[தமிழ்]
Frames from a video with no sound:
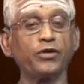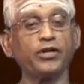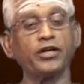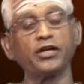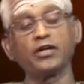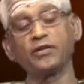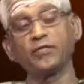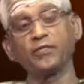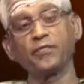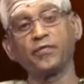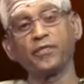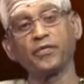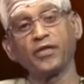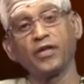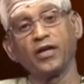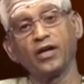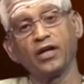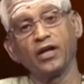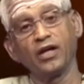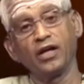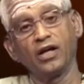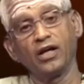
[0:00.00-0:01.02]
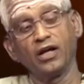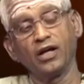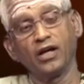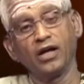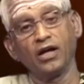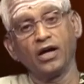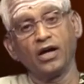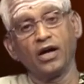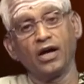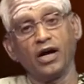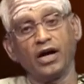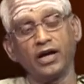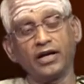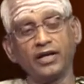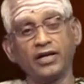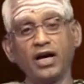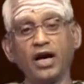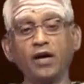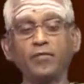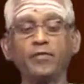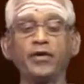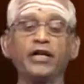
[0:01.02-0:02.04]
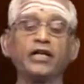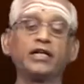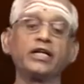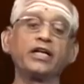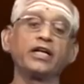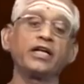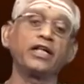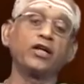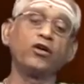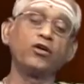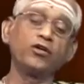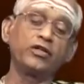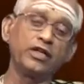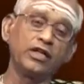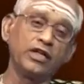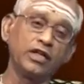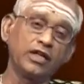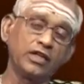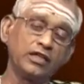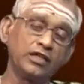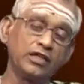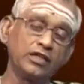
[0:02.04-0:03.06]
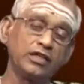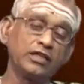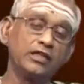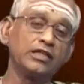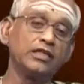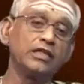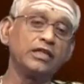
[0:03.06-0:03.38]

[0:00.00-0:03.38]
முடிகிறது அறியாமை என்கிற இருட்டிலிருந்து